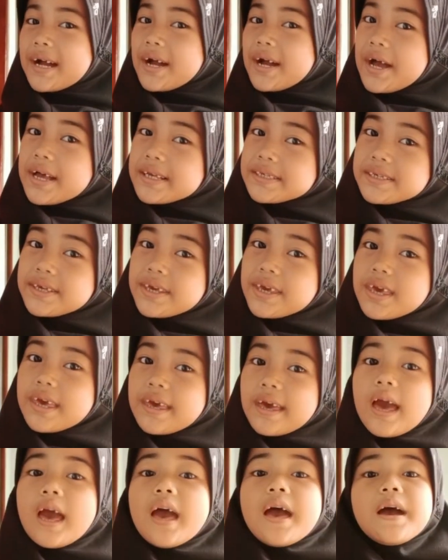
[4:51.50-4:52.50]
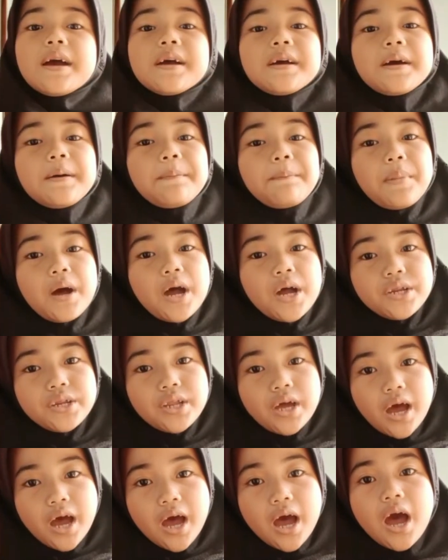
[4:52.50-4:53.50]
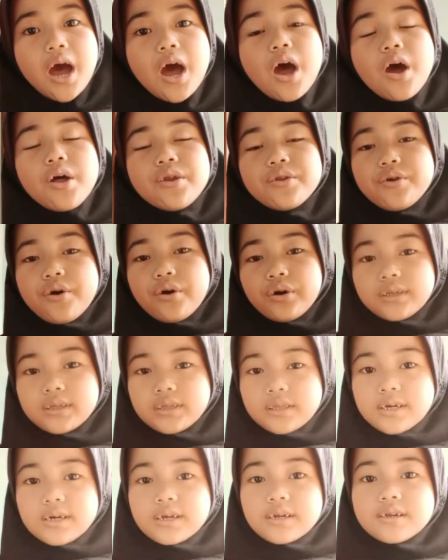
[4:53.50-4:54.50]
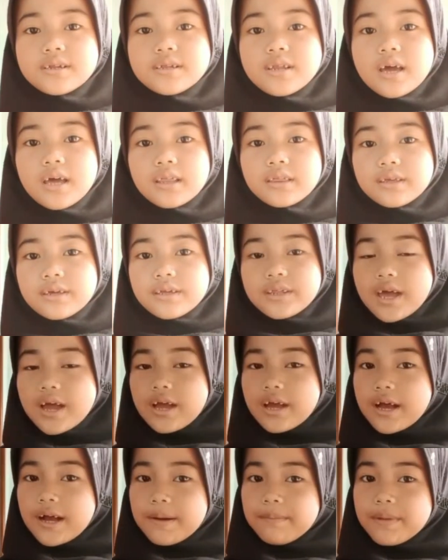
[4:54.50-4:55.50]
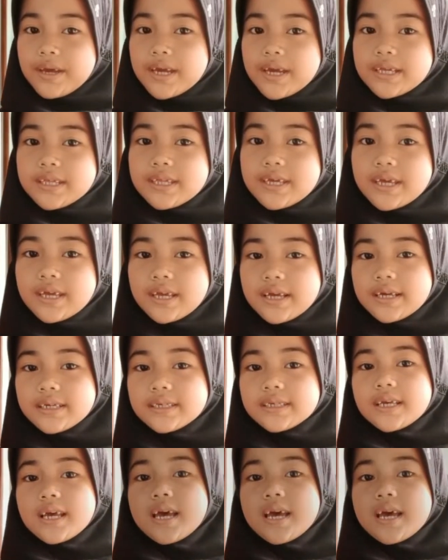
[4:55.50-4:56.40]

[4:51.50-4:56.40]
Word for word: kasih kepada dokter dan tenaga medis